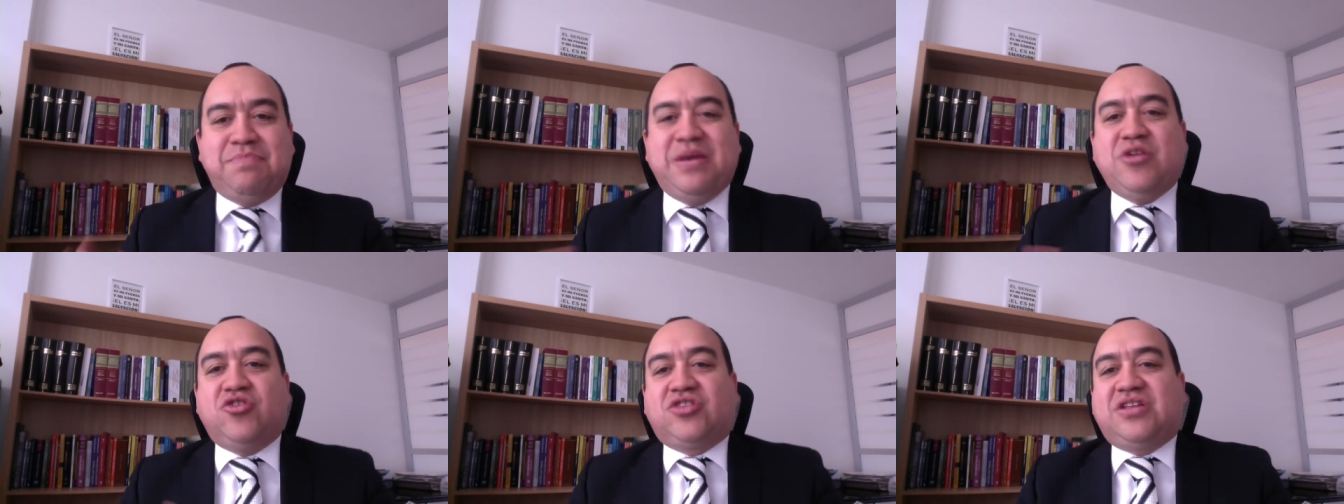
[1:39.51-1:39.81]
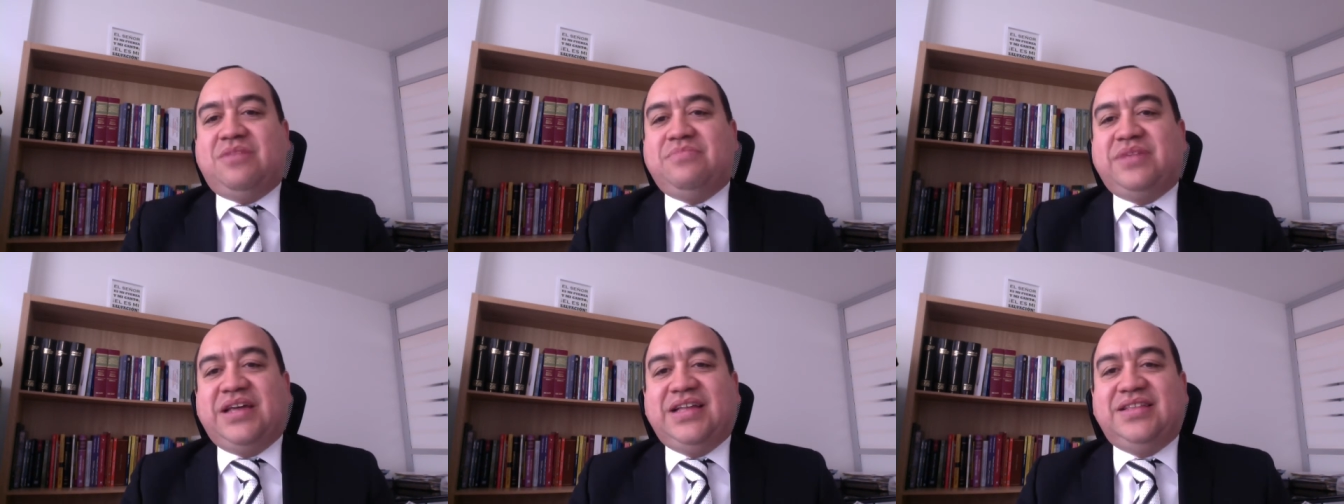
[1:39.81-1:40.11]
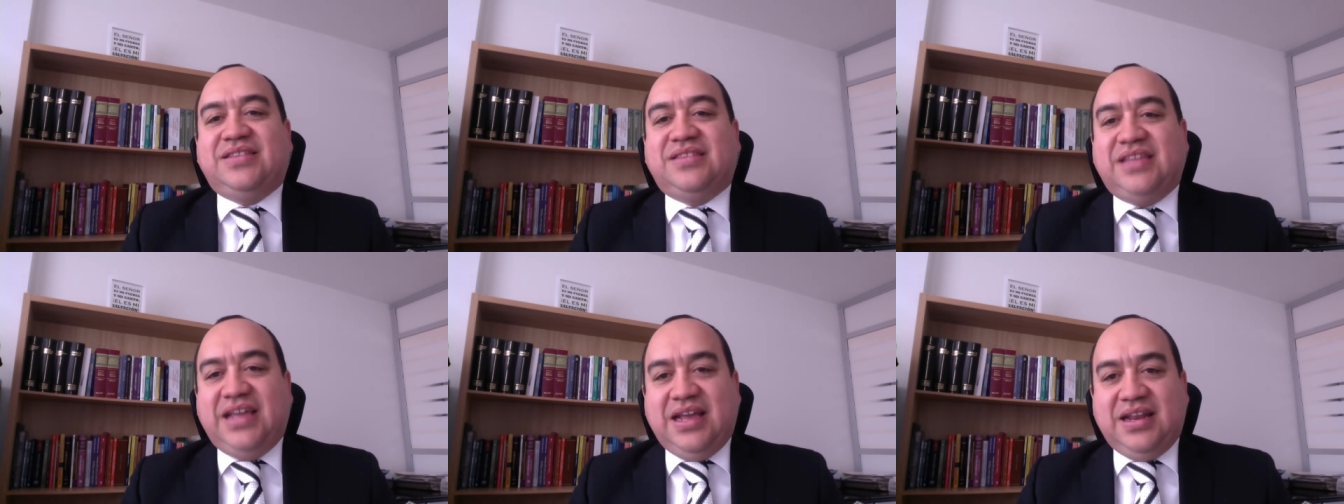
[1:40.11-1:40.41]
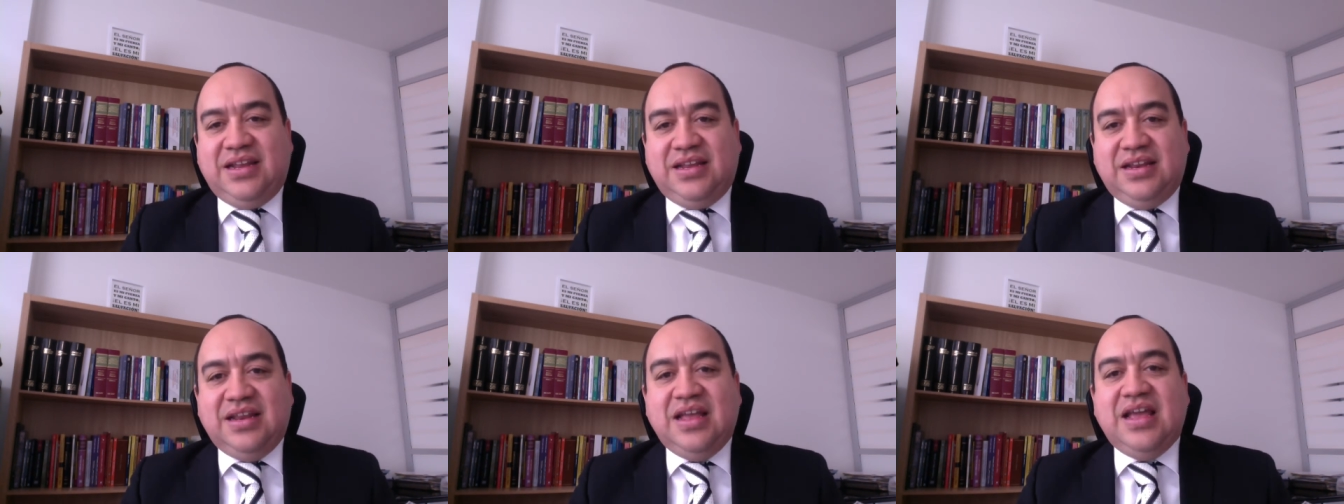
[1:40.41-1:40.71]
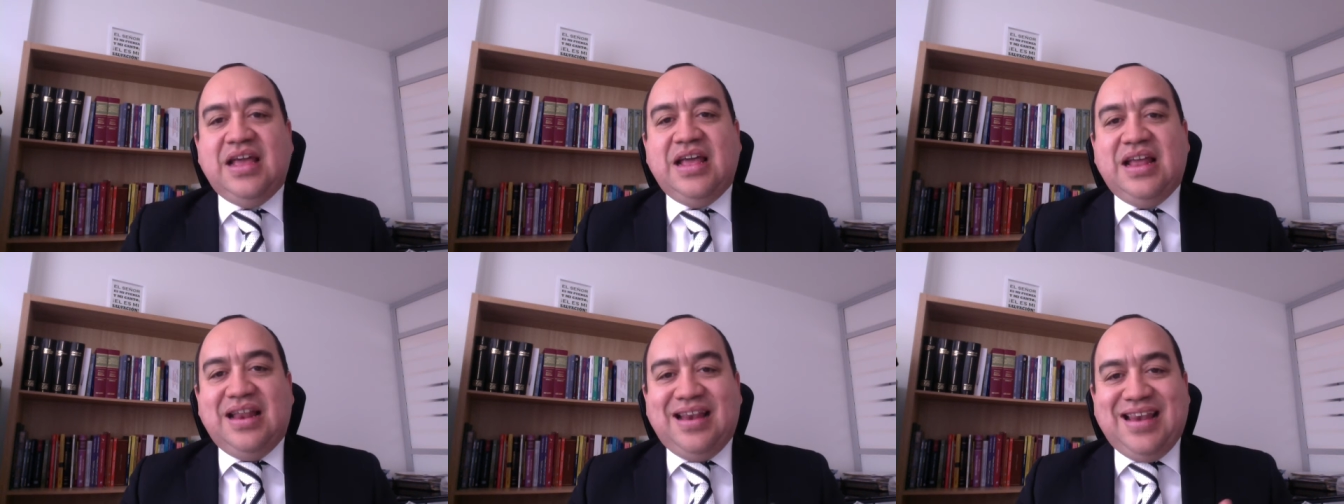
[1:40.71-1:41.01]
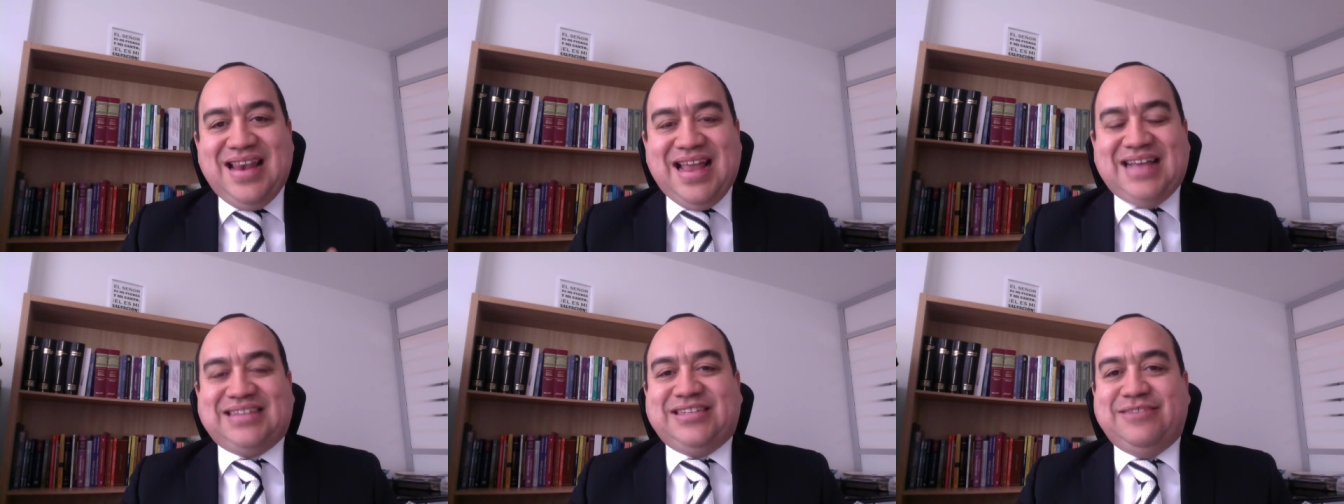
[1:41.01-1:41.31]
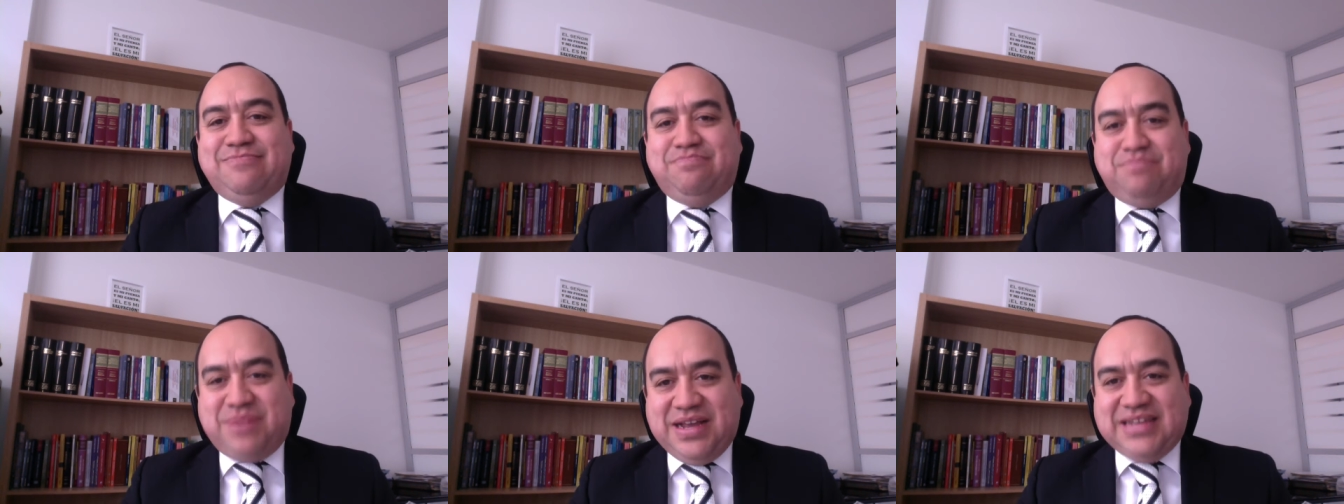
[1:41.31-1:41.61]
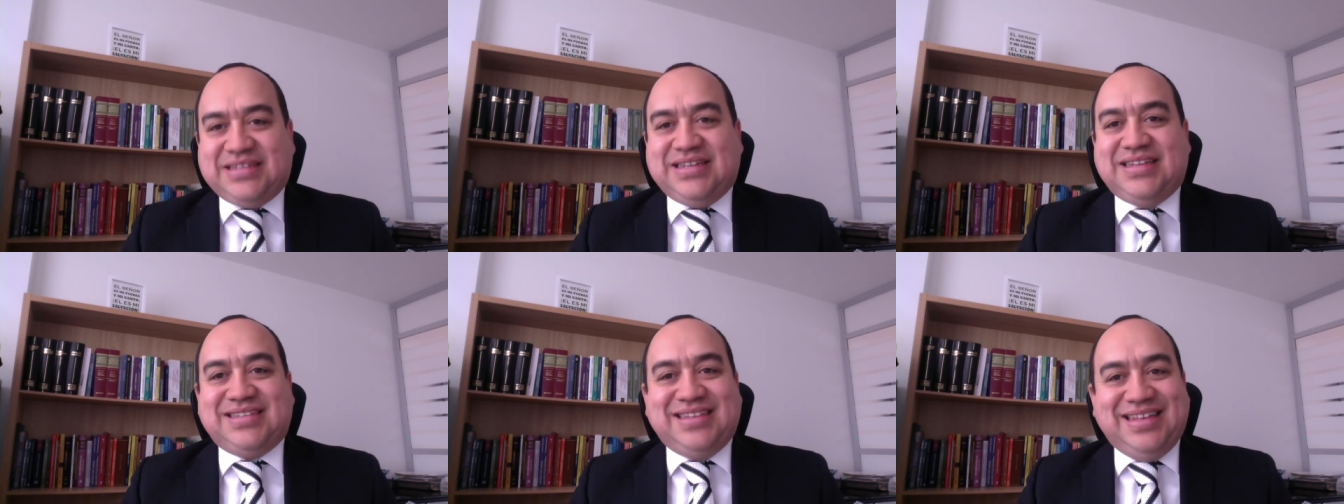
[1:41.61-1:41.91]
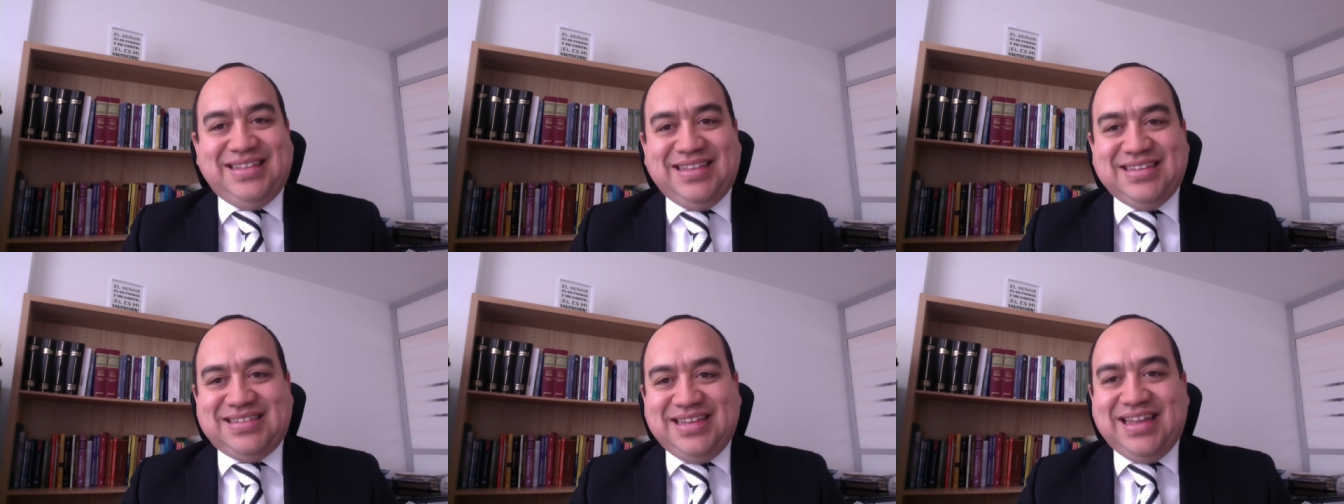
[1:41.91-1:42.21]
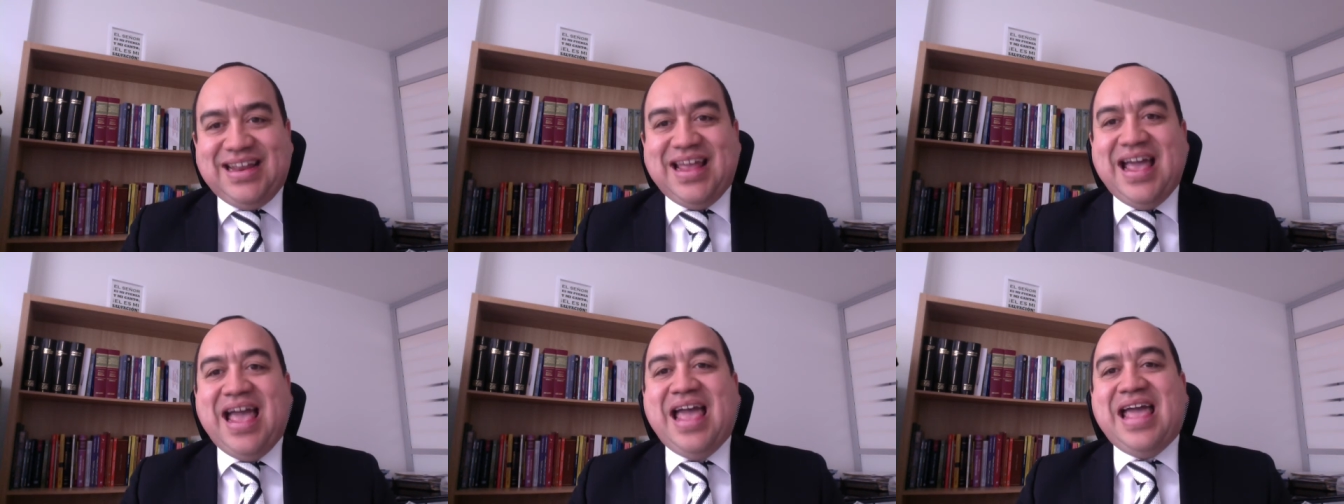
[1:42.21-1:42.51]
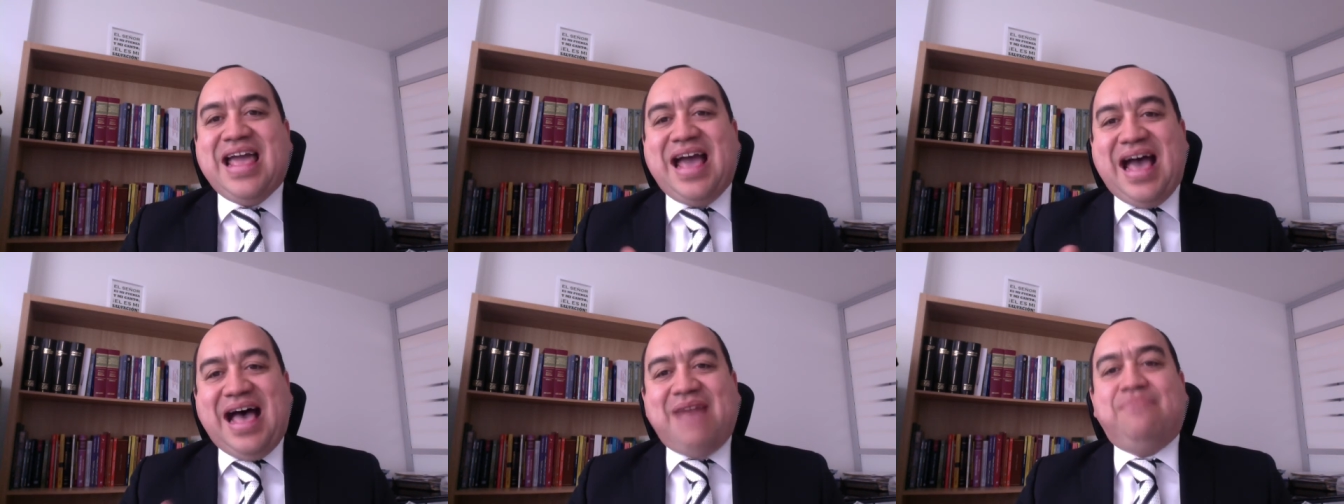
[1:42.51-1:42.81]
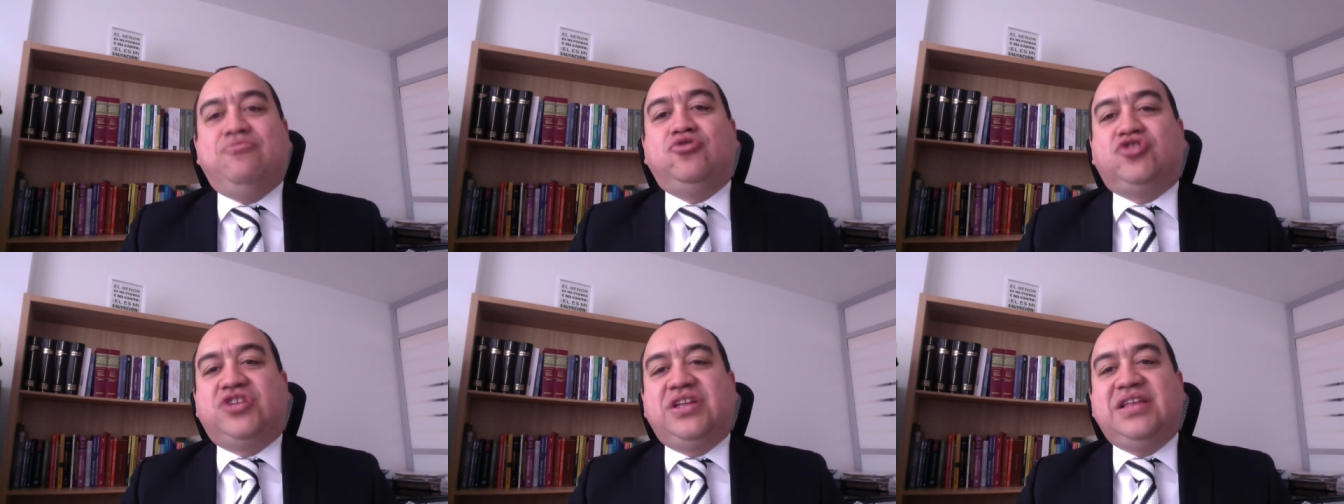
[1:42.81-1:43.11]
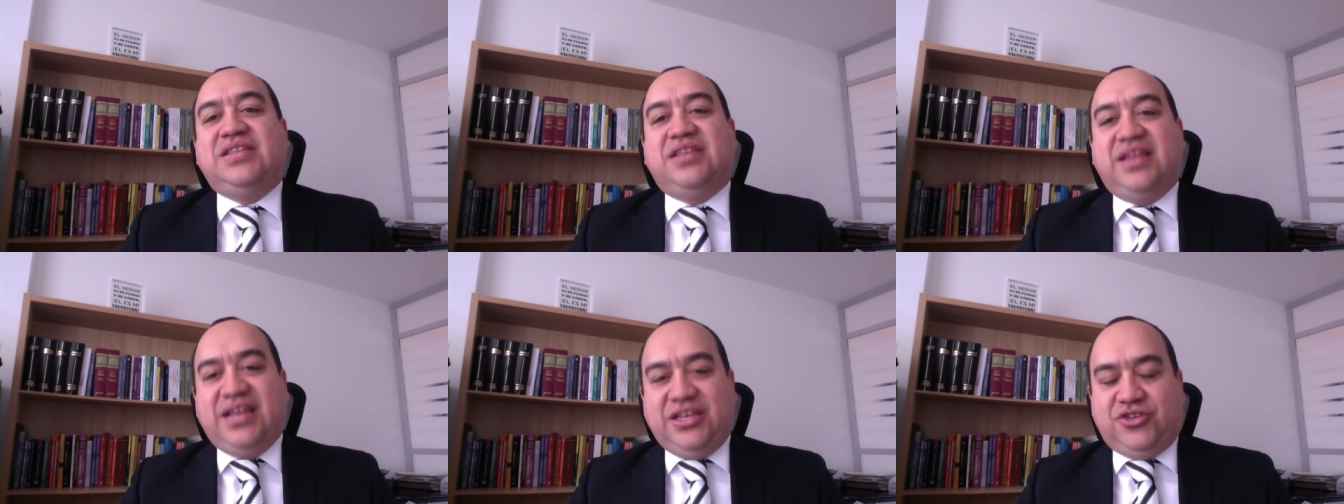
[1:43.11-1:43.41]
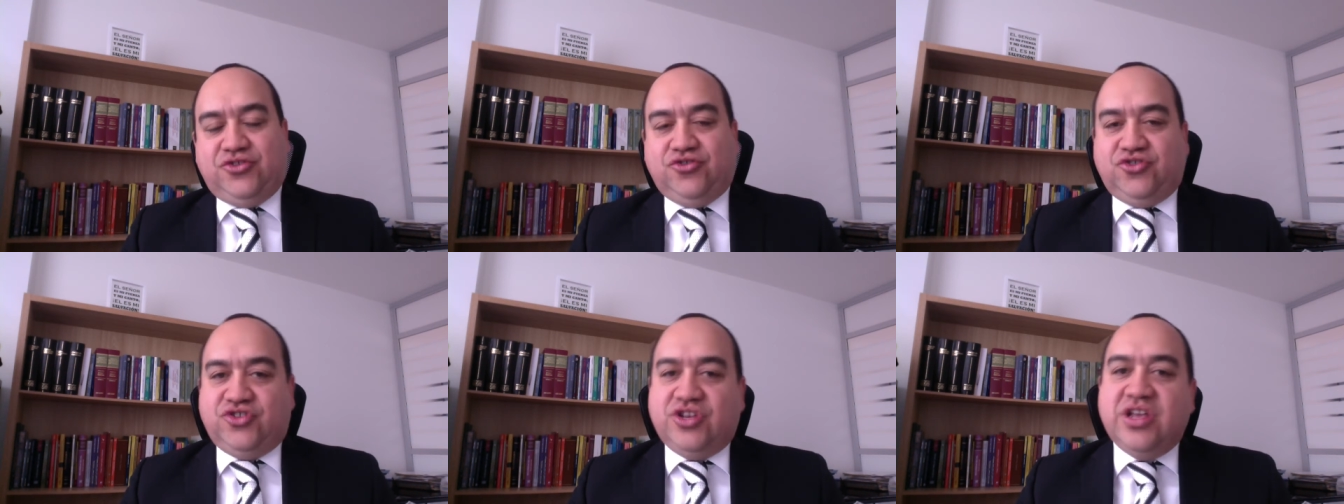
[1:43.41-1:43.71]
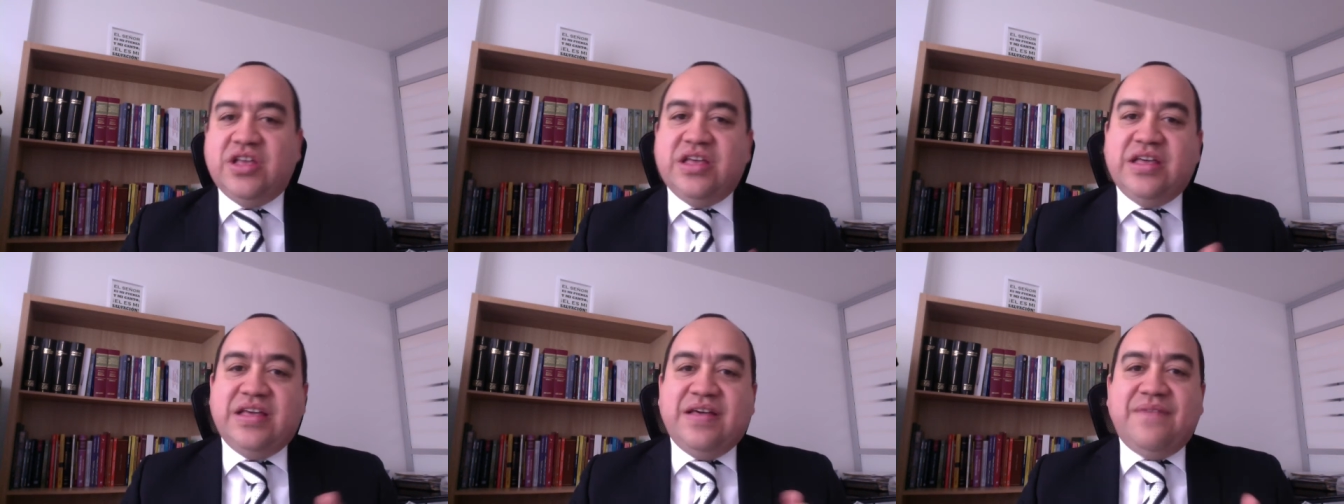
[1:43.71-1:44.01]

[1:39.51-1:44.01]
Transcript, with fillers: pero también tienen las empresas, es decir, ambos tienen derechos,